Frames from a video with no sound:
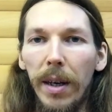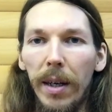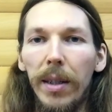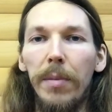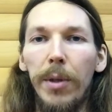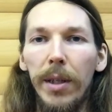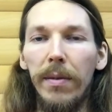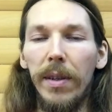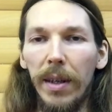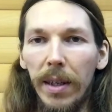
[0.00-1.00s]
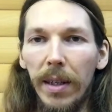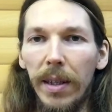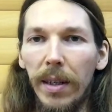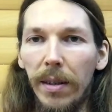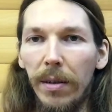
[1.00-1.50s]
а от общественной
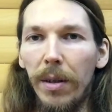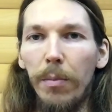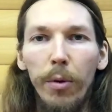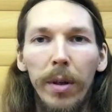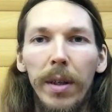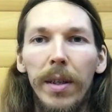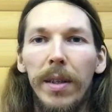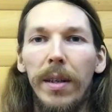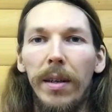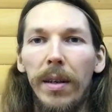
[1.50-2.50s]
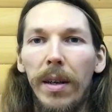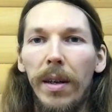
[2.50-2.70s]
организации, тем более если